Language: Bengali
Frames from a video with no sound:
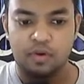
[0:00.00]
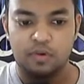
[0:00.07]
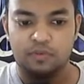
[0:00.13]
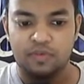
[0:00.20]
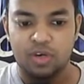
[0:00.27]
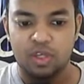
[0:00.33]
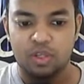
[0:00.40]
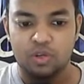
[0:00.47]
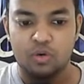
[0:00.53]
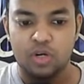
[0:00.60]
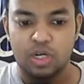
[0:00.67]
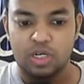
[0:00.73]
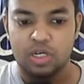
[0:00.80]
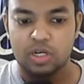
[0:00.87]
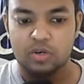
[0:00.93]
ভিএস কোড
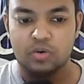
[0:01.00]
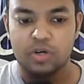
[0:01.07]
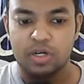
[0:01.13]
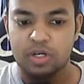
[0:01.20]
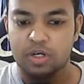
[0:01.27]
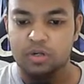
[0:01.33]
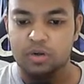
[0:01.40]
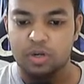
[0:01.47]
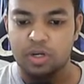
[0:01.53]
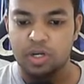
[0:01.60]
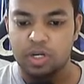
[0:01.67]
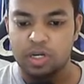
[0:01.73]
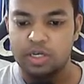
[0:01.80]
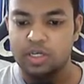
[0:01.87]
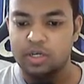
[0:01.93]
একটা কোড এডিটর
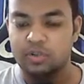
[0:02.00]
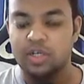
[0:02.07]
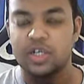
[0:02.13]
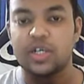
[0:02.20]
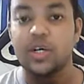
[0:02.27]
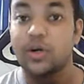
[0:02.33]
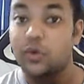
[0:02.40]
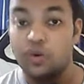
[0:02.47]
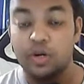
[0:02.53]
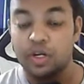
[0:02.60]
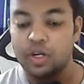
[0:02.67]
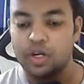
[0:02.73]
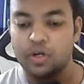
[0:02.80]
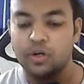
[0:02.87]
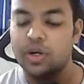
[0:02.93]
হ্যাঁ এটা হচ্ছে একটা কোড
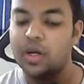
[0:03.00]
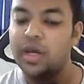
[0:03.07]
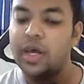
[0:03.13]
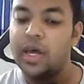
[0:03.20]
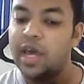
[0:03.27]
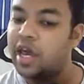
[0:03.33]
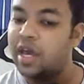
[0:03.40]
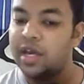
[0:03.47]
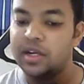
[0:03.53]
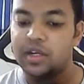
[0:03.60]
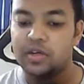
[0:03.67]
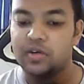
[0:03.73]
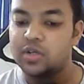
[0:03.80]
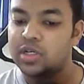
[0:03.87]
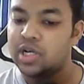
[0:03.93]
এডিটর এই
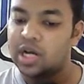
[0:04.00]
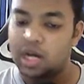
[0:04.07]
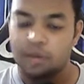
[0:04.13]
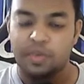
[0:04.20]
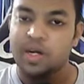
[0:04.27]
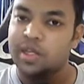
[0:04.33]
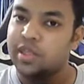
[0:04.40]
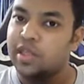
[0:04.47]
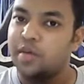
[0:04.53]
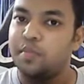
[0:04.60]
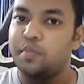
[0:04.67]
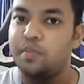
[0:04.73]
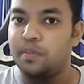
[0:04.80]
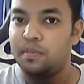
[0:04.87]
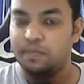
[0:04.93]
এডিটরটা আমার কাছে
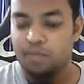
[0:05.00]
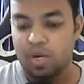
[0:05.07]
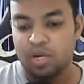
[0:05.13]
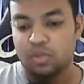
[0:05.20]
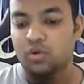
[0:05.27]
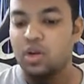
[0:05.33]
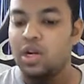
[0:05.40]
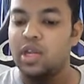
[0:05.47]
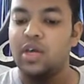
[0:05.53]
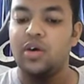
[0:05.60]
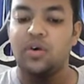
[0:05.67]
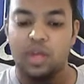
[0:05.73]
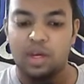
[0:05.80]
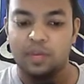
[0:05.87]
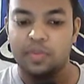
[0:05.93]
পার্সোনালি
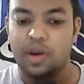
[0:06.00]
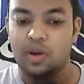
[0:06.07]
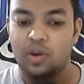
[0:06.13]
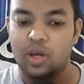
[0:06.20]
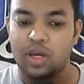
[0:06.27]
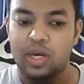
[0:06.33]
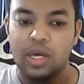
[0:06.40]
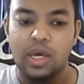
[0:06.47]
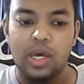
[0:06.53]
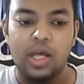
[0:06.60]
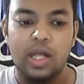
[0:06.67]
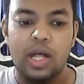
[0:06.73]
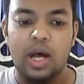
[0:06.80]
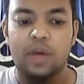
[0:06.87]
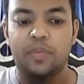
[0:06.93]
অনেক ভালো লাগে
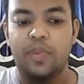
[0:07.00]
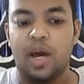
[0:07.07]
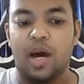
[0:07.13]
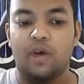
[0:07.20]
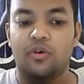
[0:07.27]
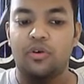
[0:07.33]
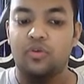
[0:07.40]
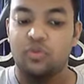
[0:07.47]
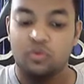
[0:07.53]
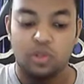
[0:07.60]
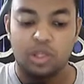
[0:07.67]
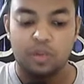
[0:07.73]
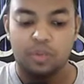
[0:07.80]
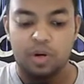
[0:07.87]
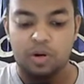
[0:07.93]
আপনি আরও ইউজ
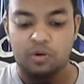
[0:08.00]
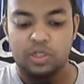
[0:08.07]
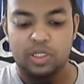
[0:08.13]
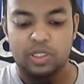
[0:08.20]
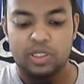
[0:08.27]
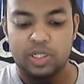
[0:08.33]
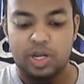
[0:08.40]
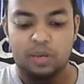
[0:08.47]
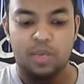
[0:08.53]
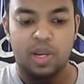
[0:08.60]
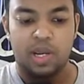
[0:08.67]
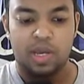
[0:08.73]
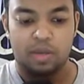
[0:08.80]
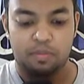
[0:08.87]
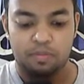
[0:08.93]
করতে পারেন হচ্ছে
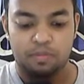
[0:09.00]
সাবলাইম